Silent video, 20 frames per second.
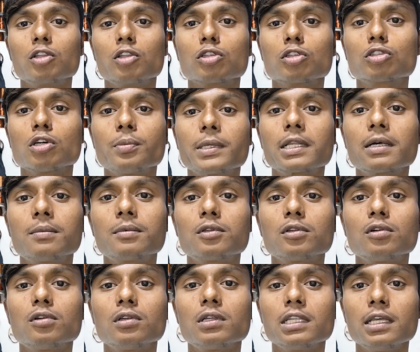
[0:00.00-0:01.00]
हेलो दोस्तों वेलकम
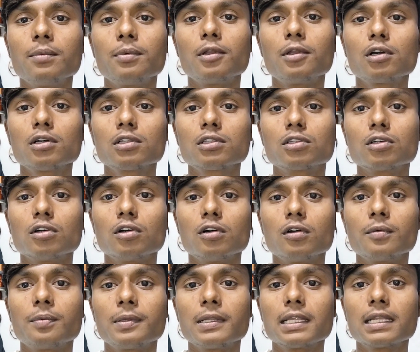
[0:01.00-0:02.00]
टू न्यू ब्लॉग तो
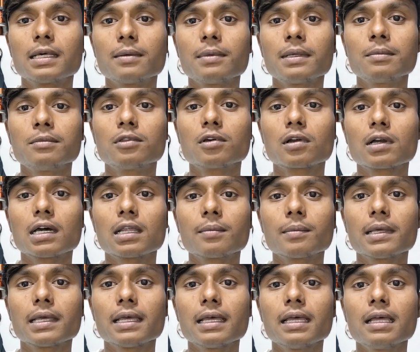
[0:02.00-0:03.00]
फिलहाल अभी हम
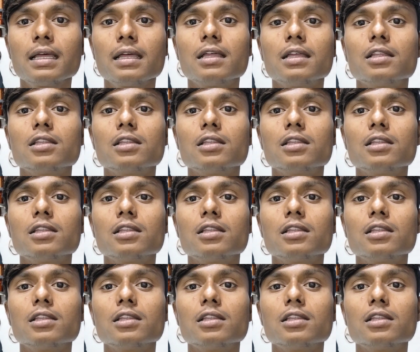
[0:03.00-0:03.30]
दुकान में हैं